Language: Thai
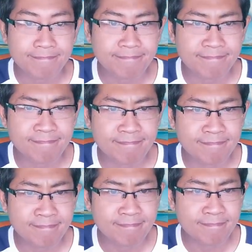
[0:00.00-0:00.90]
อื
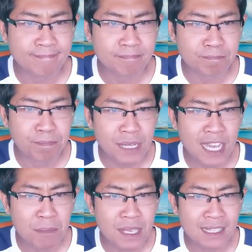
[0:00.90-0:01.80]
ม เพื่อ
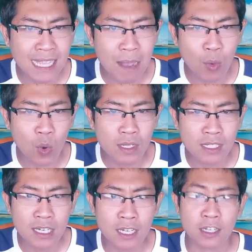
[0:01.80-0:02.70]
นมีสามคน
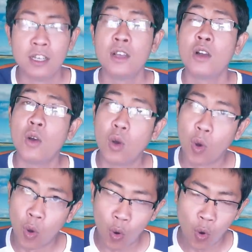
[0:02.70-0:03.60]
ชื่อ
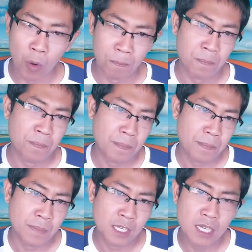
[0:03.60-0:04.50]
โอ
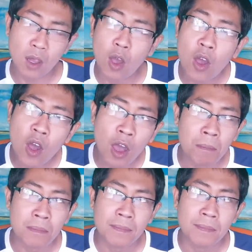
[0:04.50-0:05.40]
ชื่ออ้อม
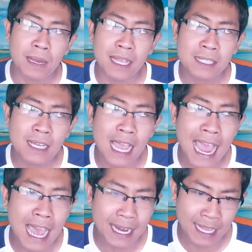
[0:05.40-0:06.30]
และชื่อ
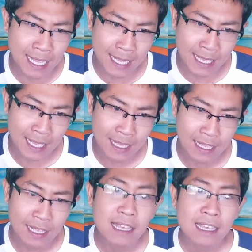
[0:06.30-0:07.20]
อารี
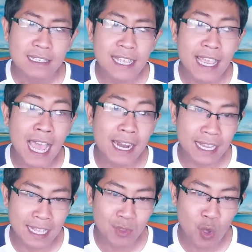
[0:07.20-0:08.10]
ยายอา
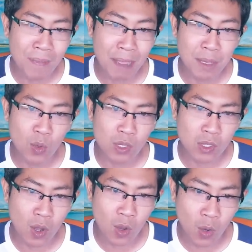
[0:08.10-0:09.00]
รีตัวมามีลูกส
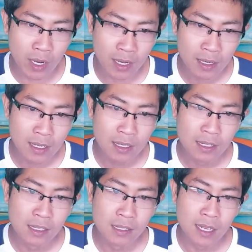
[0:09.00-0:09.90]
องคน
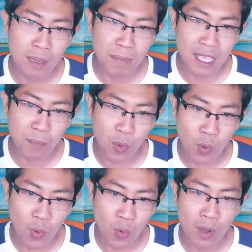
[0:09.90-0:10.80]
ชื่อหมีภู
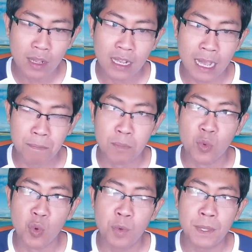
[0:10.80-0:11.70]
กับห
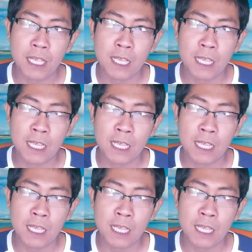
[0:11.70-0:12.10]
มูพี